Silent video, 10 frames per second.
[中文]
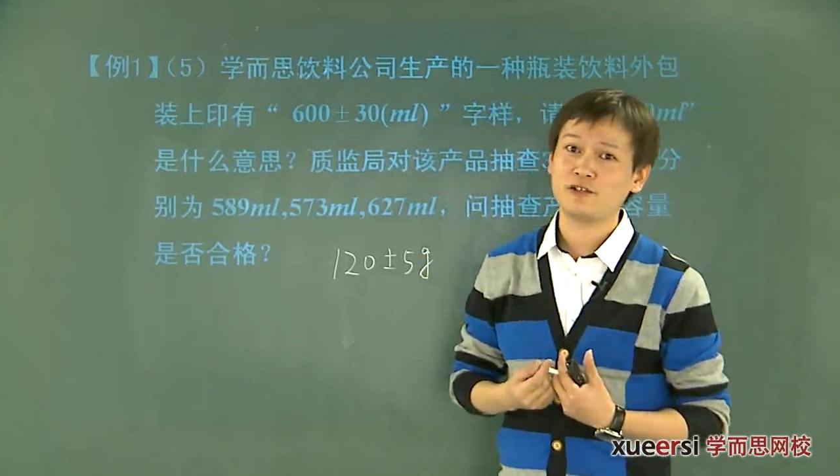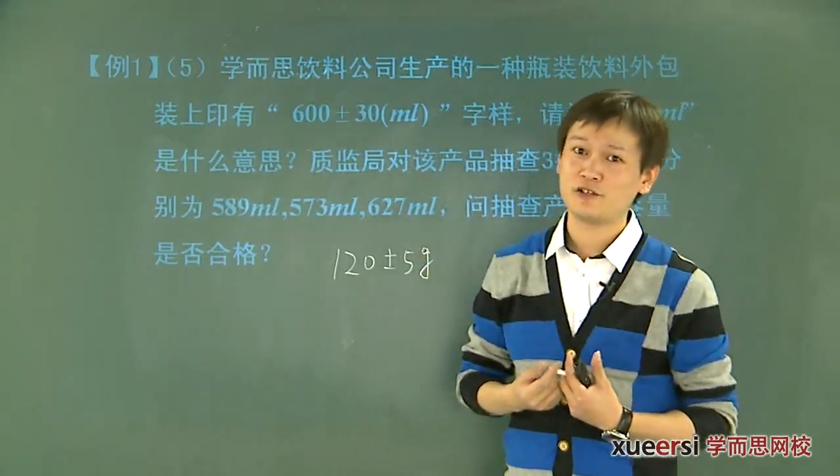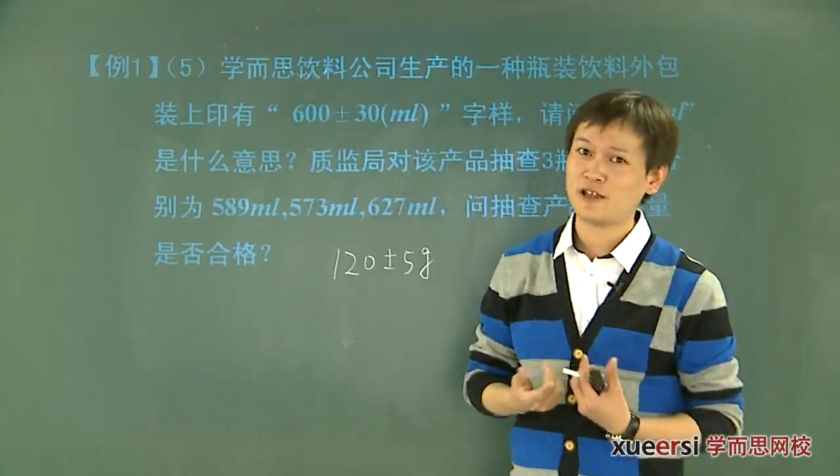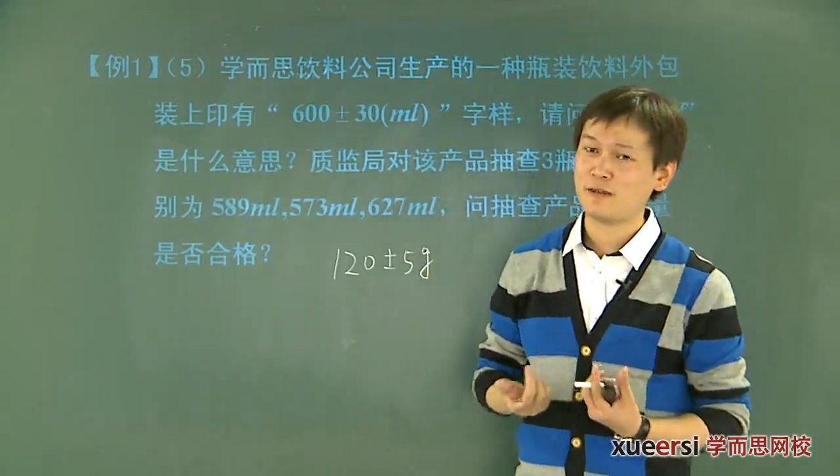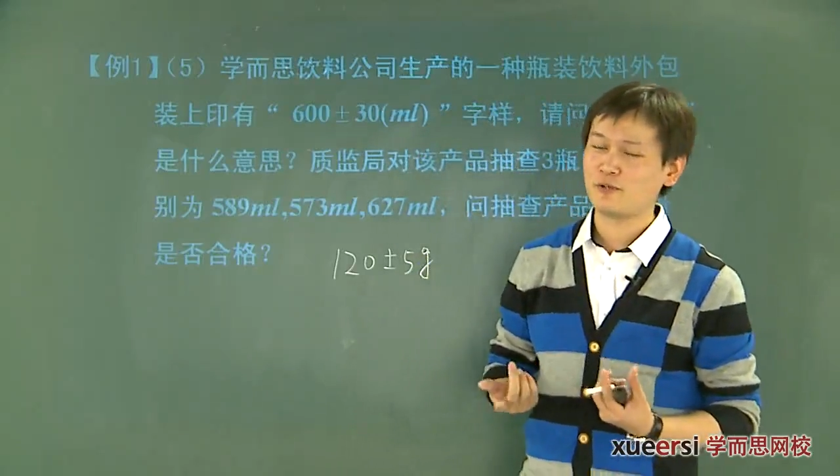那
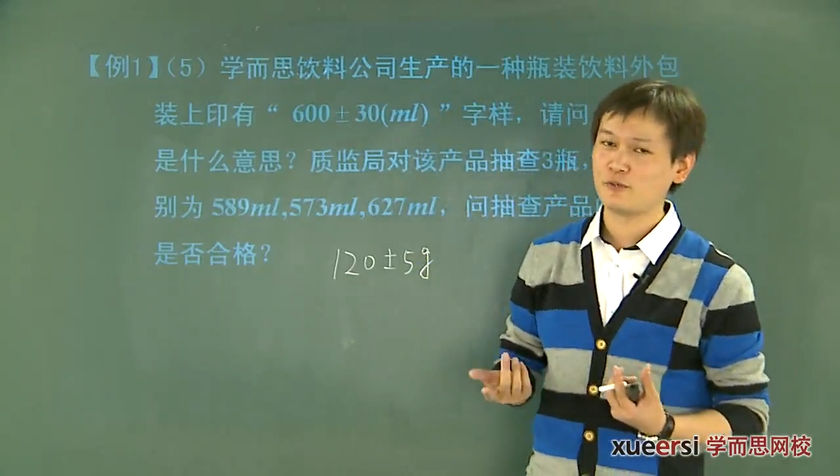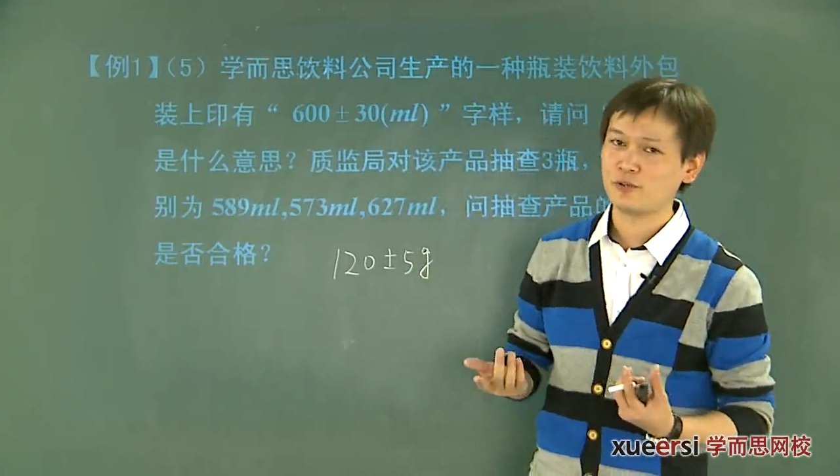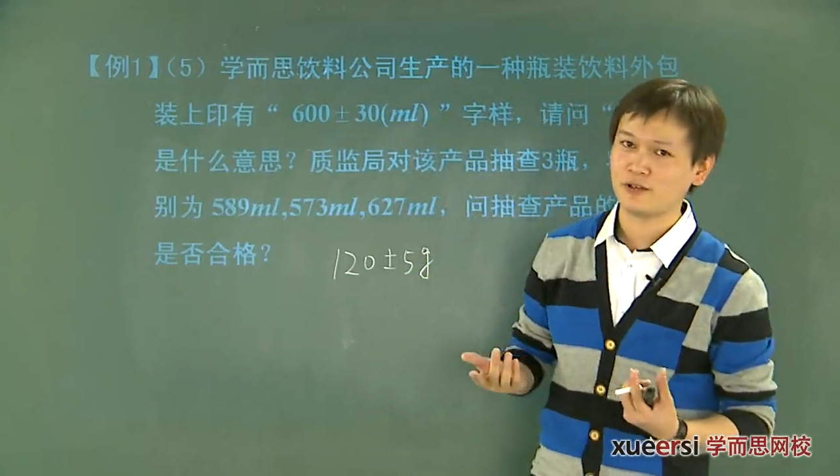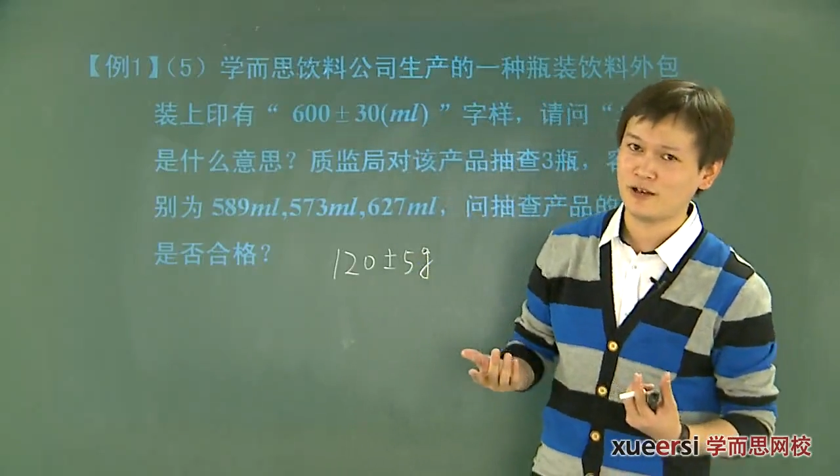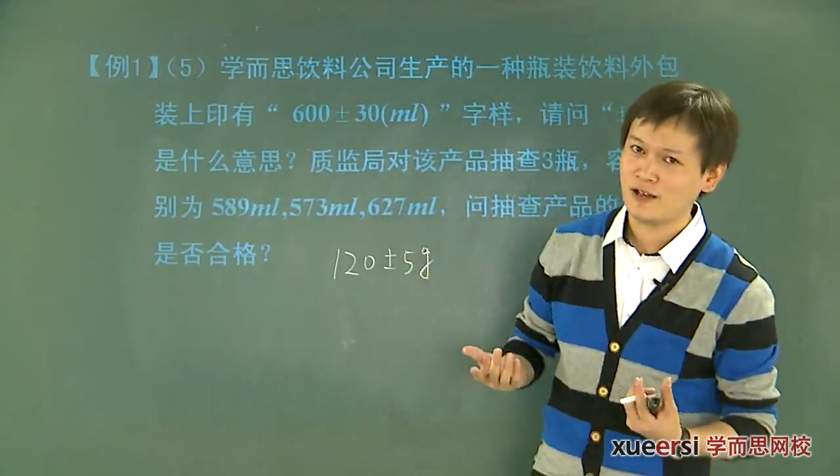就太不公
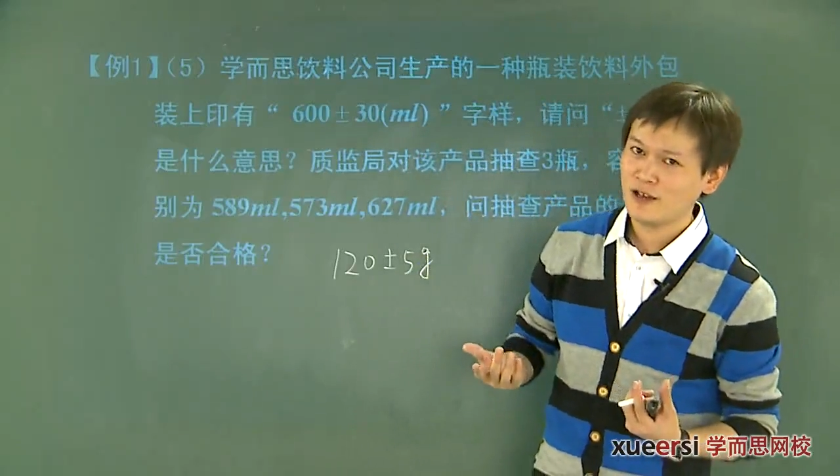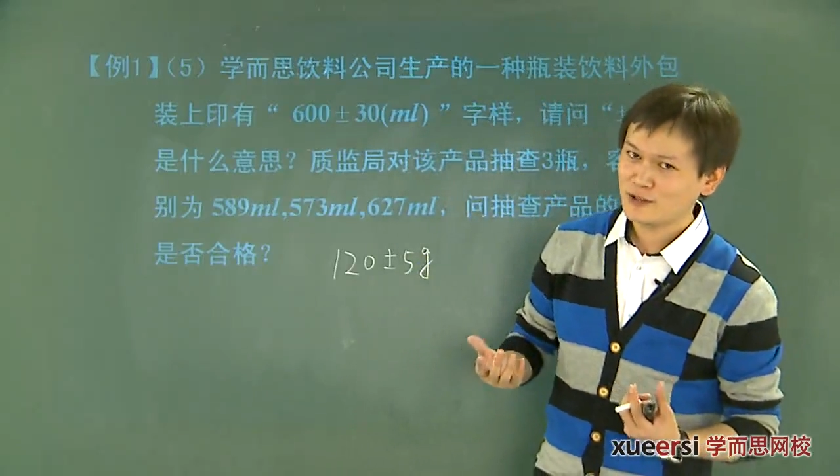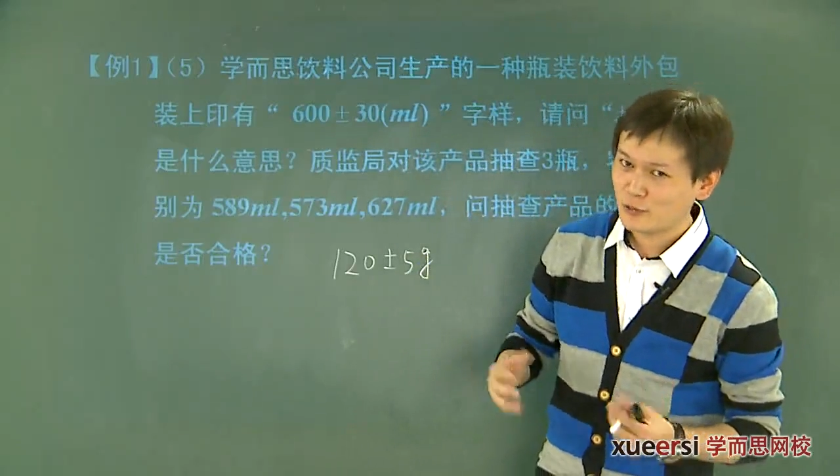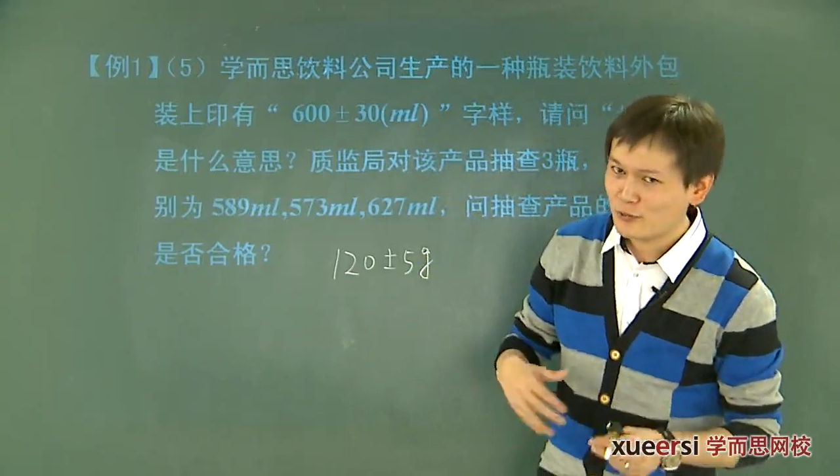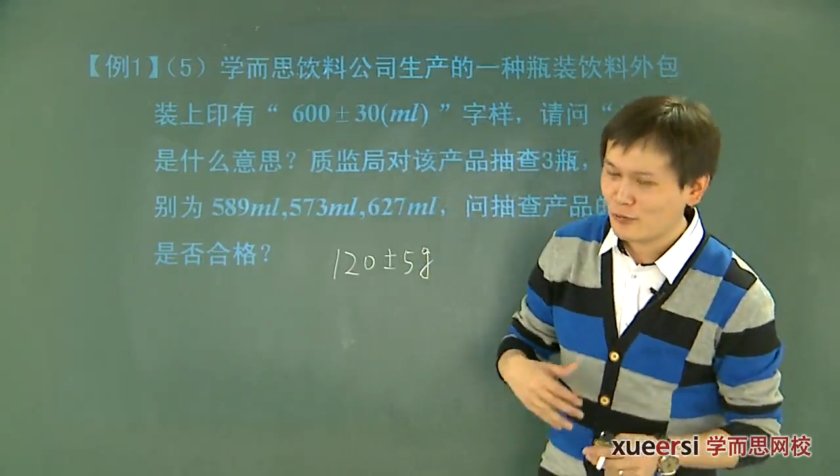平了。
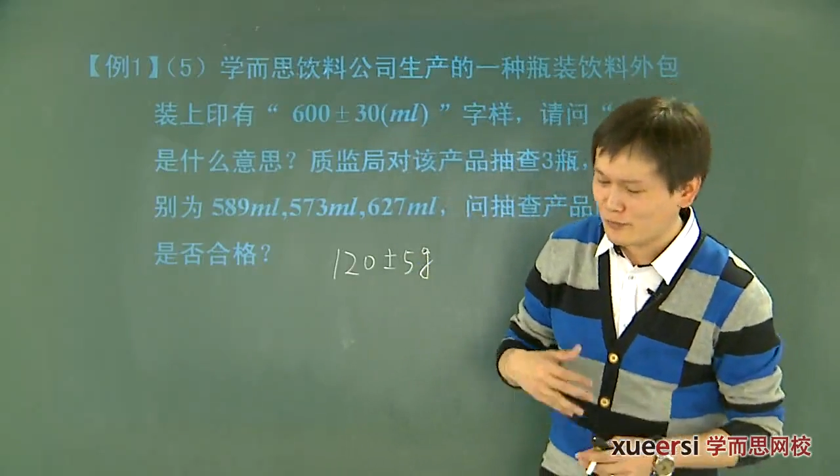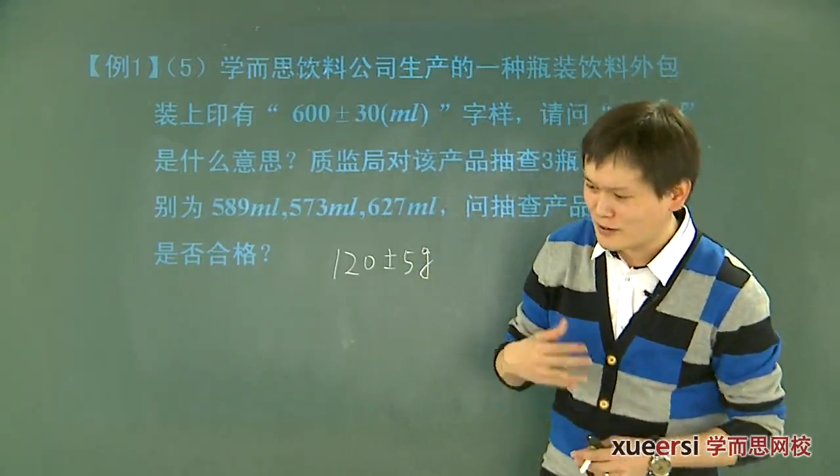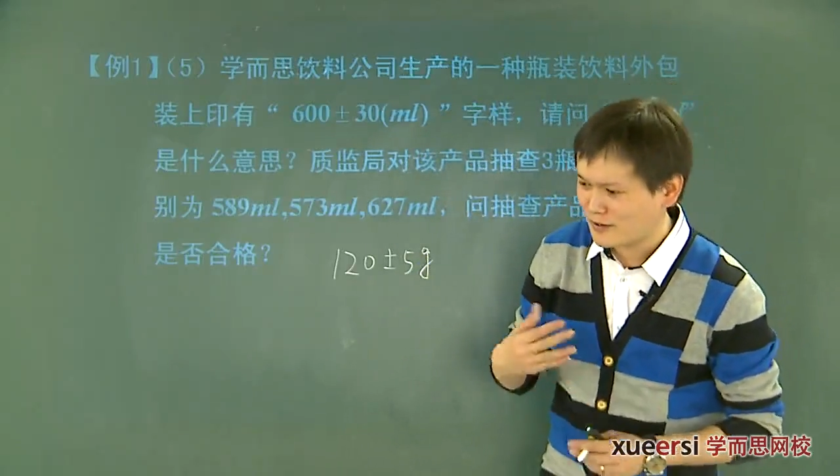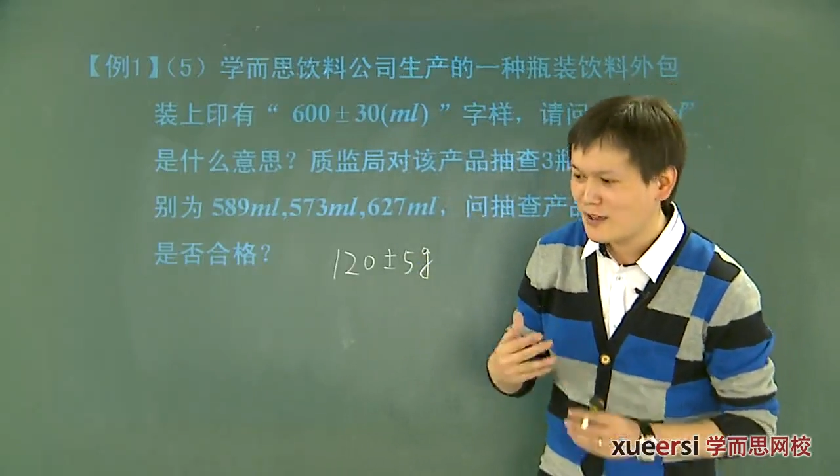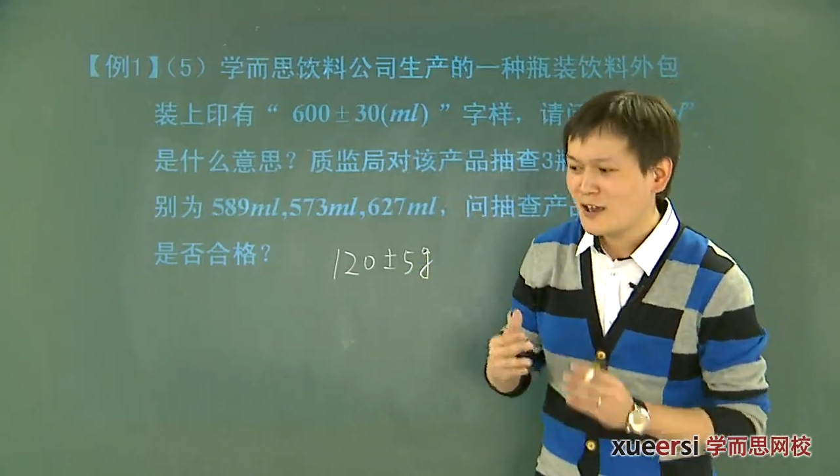所以我
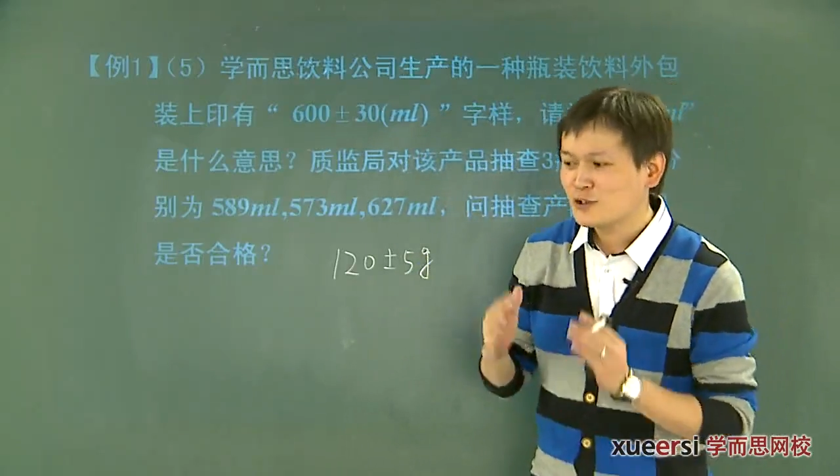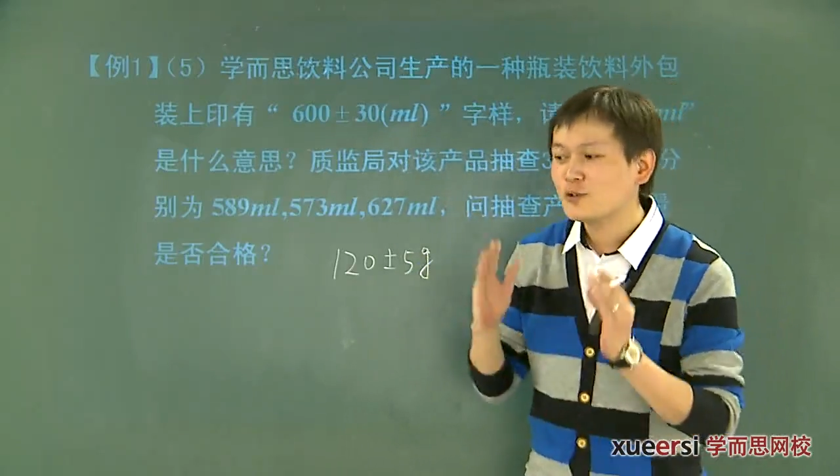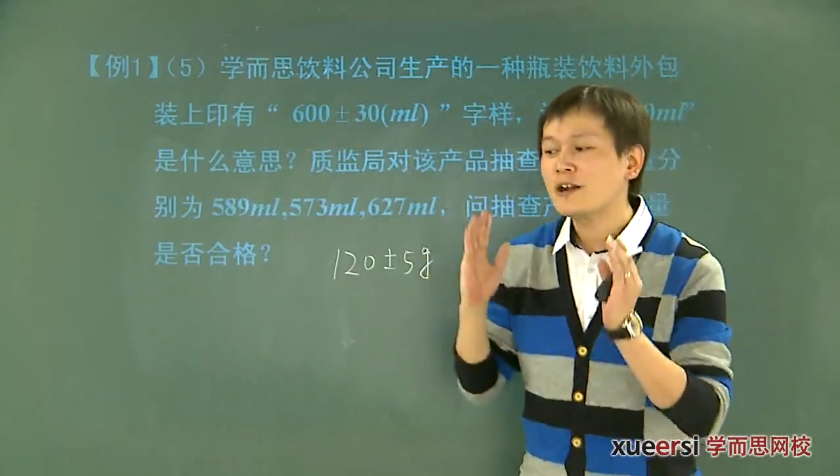们虽